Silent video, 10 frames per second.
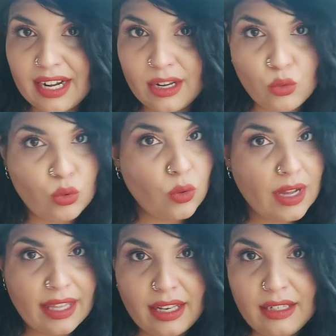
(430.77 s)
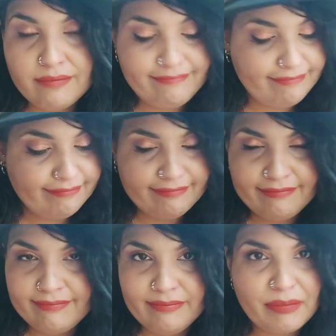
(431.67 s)
recurro a él
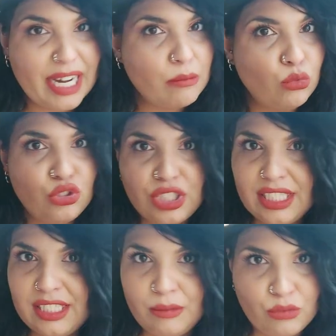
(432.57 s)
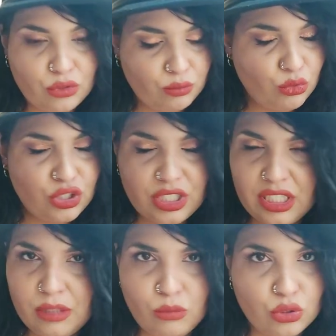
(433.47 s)
para muchísimos,
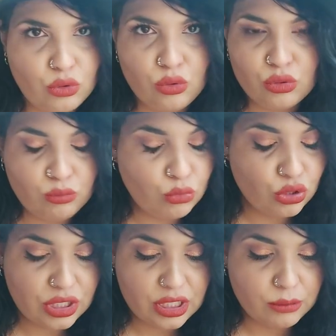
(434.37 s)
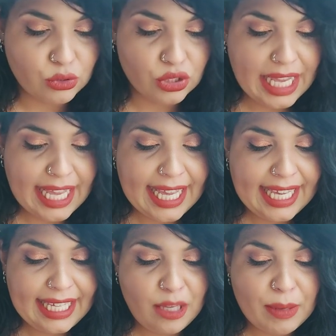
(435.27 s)
muchísimos looks, muchísimos.
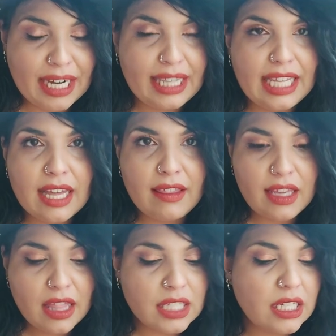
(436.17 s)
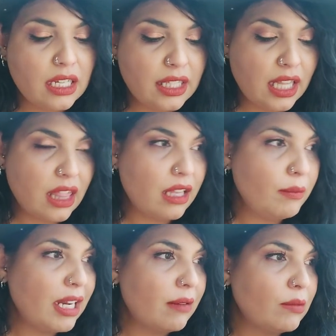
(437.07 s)
Y para el día a día de, de decir,
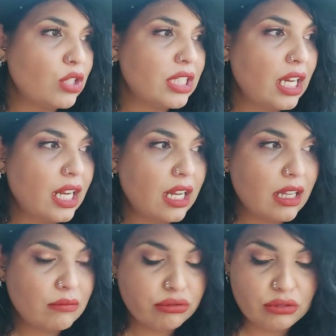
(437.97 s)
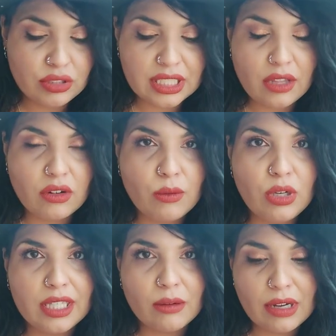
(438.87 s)
mira, vamos a salir a, yo que sé, a dar una
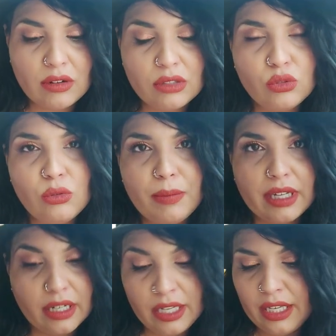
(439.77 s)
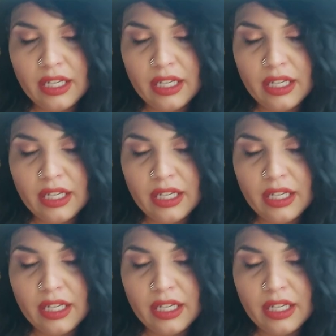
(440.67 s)
vuelta abajo al súper,